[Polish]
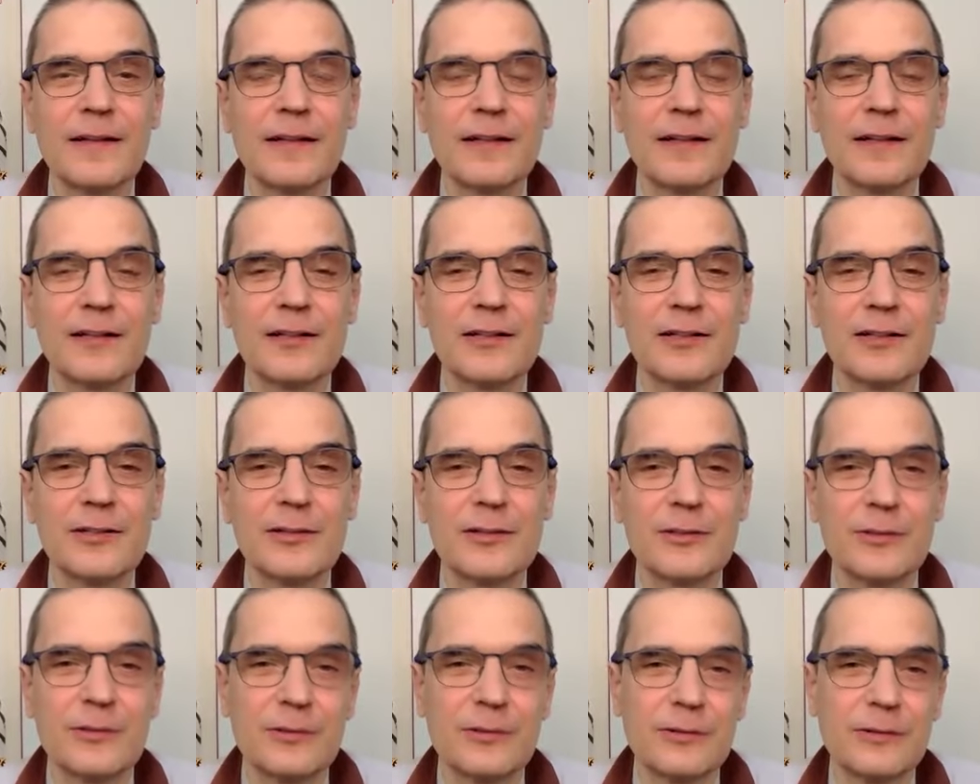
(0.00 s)

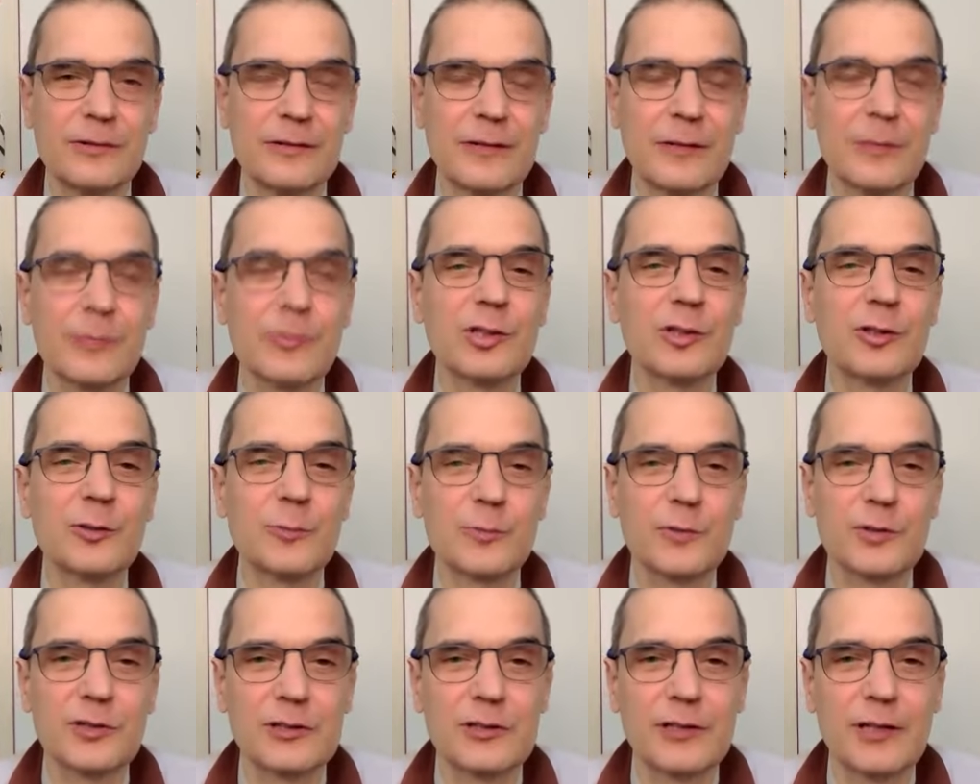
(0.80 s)
i nam się to
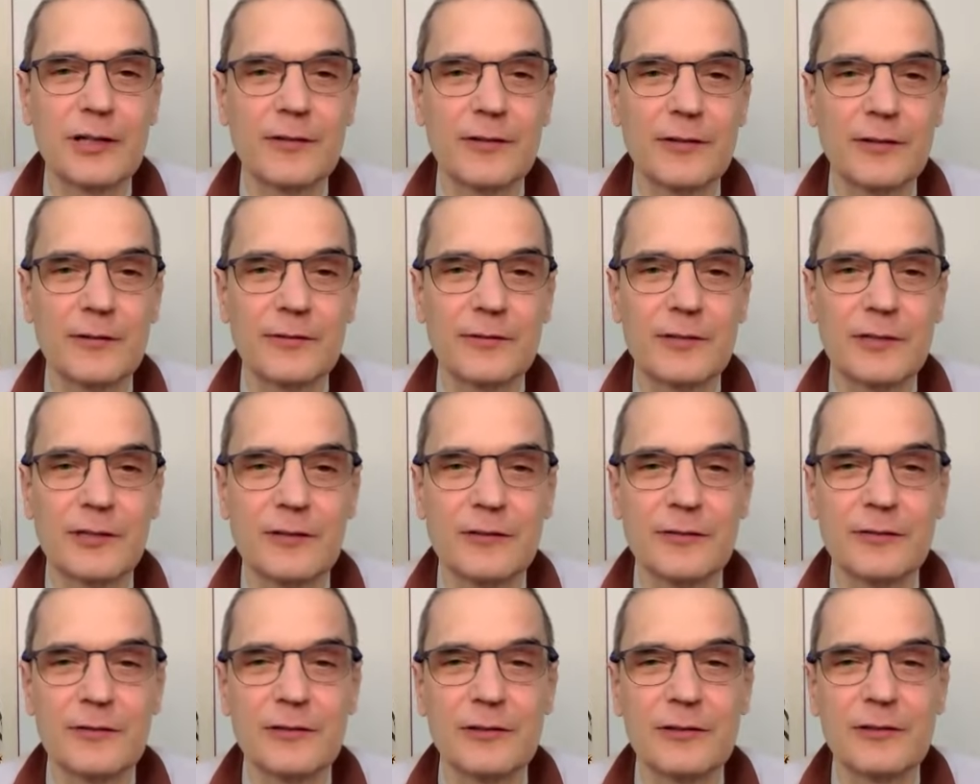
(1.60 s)
przytrafia w tej
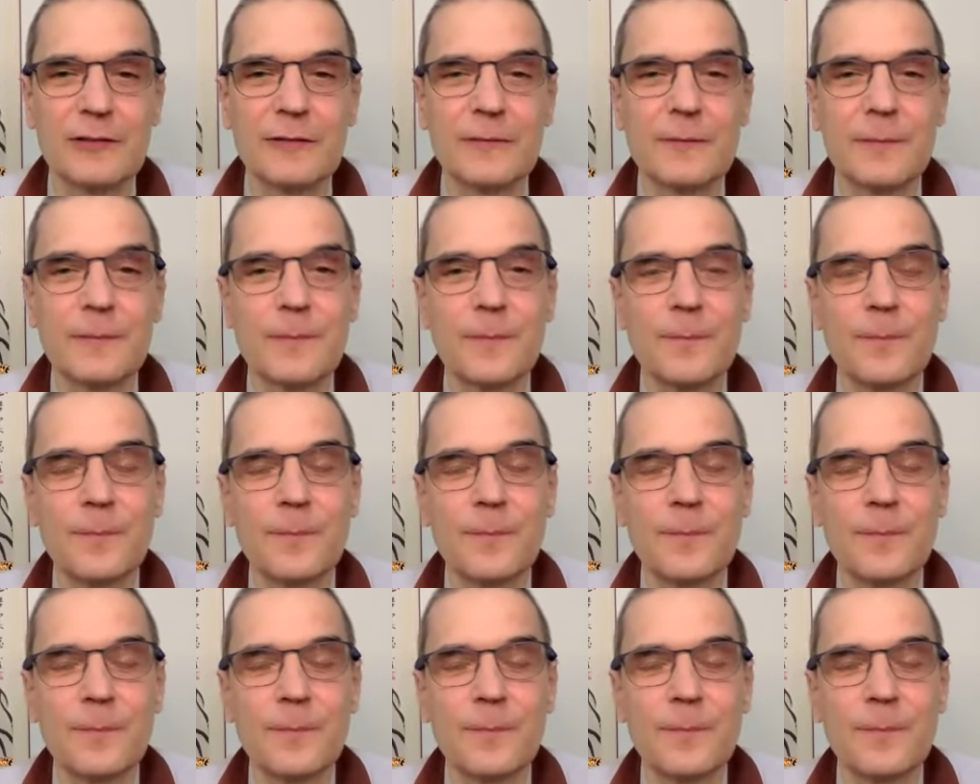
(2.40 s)
chwili,